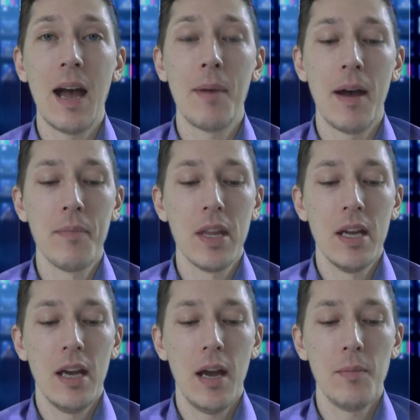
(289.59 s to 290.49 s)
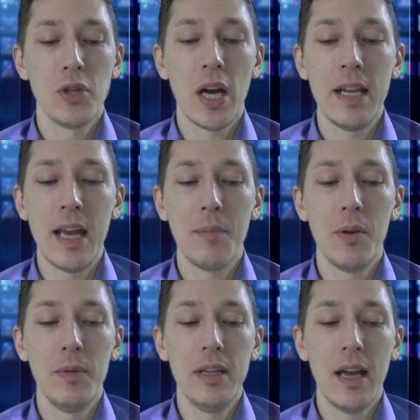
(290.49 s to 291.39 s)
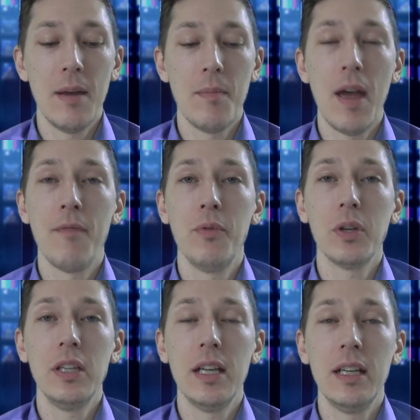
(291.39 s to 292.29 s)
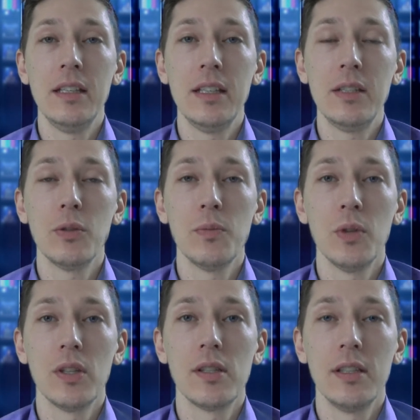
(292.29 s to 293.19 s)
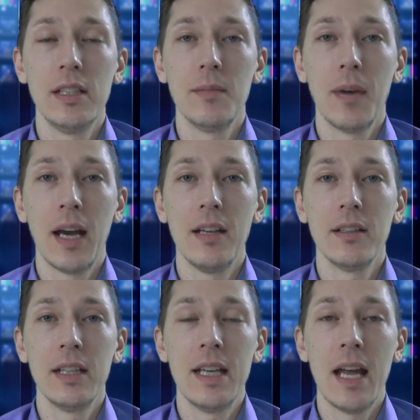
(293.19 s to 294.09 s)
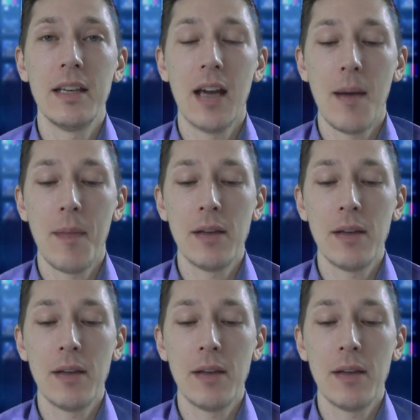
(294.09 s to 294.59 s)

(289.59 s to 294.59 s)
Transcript: Aber ähm, Charlie Appleby, ähm, er wird hier ihn nicht umsonst in diesem Rennen genannt haben.